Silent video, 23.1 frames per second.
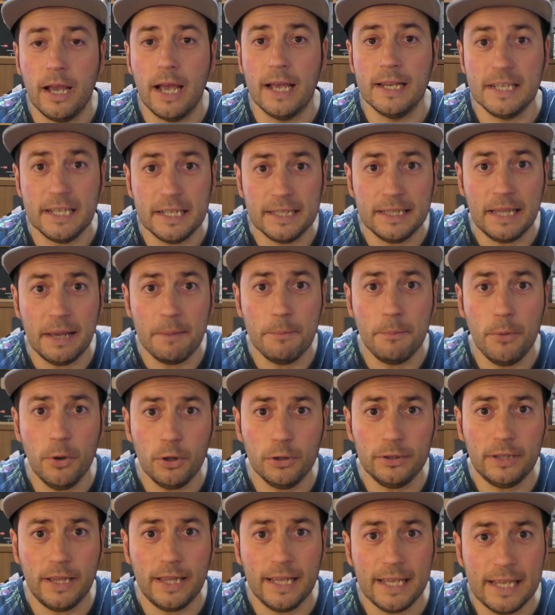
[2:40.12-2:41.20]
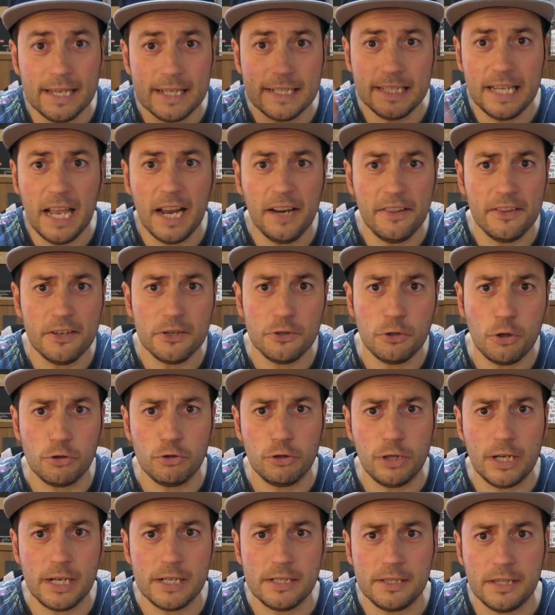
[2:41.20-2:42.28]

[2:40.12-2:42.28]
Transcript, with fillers: Así que tampoco te dejes guiar de estos tres